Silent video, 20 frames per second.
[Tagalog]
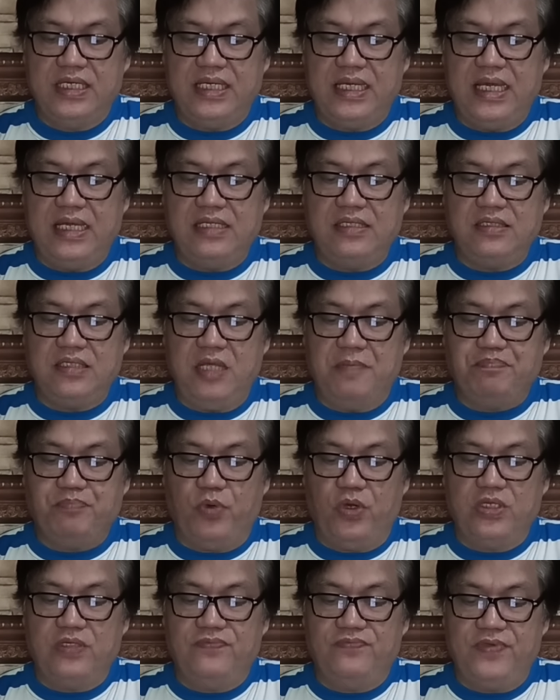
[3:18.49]

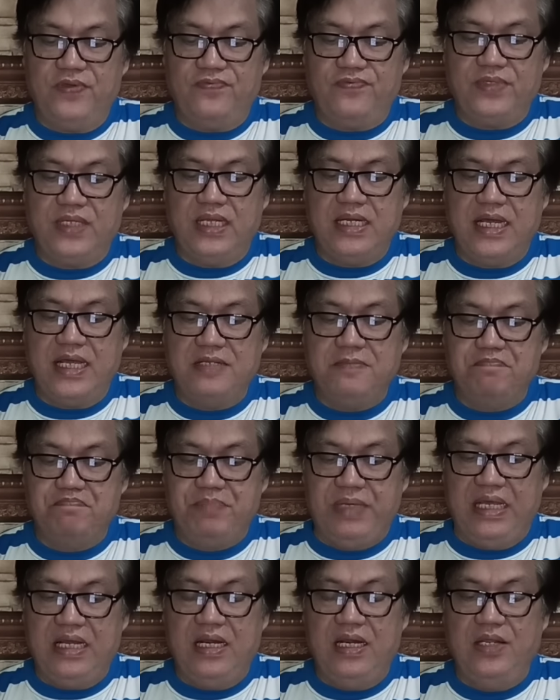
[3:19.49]
80.59
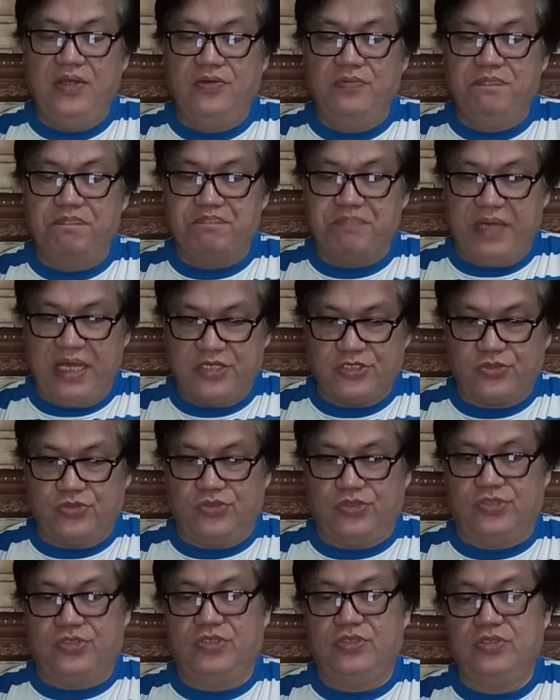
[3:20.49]
billion
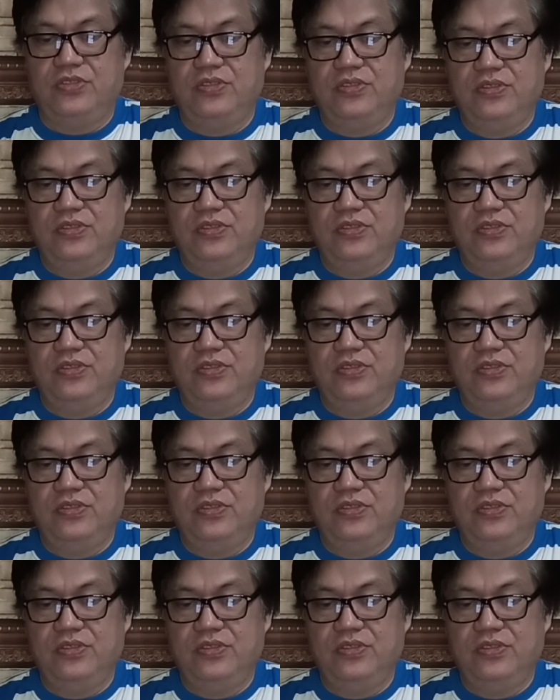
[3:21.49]
pesos.